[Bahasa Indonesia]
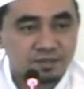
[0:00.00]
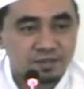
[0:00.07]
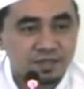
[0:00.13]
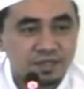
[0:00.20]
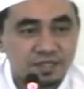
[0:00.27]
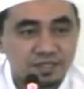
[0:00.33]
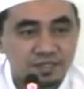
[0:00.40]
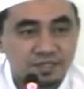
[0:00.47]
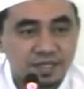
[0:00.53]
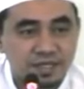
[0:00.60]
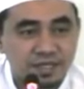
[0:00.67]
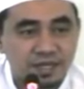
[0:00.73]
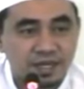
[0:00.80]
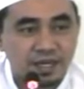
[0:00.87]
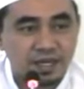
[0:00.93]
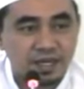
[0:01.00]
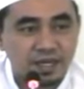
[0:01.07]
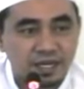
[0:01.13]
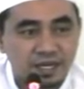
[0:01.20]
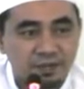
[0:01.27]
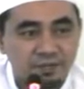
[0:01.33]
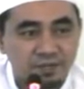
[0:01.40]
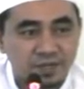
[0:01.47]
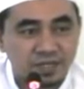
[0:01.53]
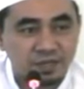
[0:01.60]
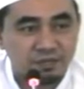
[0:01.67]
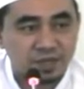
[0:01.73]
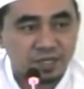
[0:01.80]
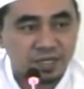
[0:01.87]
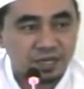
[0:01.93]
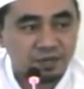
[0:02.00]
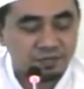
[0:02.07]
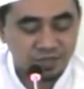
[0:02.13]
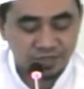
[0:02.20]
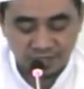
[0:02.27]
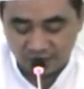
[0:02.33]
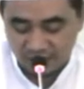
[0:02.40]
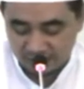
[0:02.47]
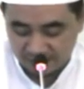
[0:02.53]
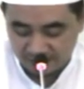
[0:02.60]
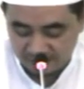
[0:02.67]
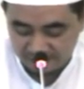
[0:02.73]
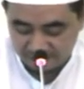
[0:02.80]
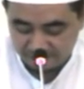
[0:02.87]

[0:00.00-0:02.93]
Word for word: di lantai yang keenam daripada api neraka